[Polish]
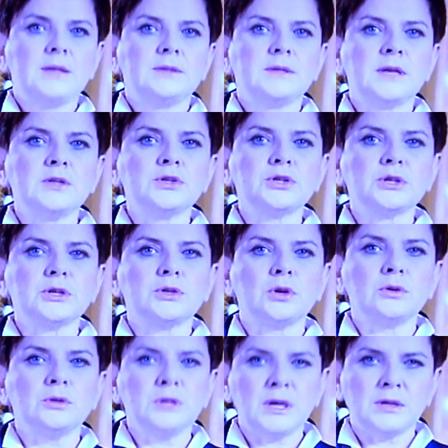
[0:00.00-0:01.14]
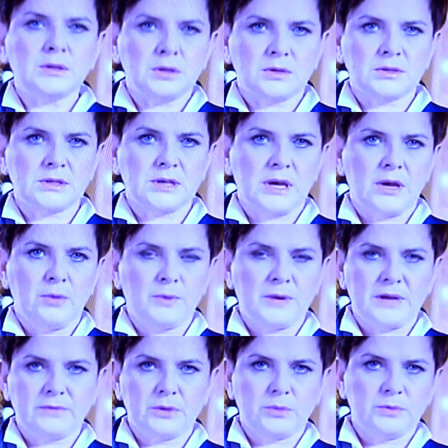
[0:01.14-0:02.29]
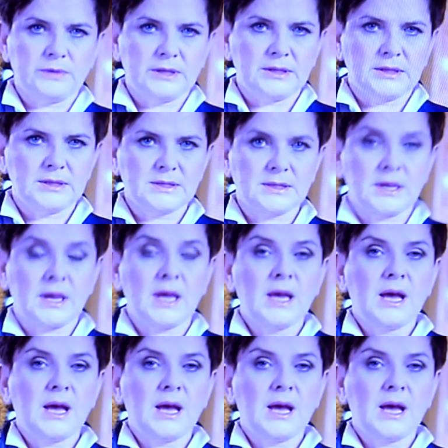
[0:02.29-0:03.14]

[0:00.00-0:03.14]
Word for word: Ten krzyk to nie troska o prawa obywatelskie,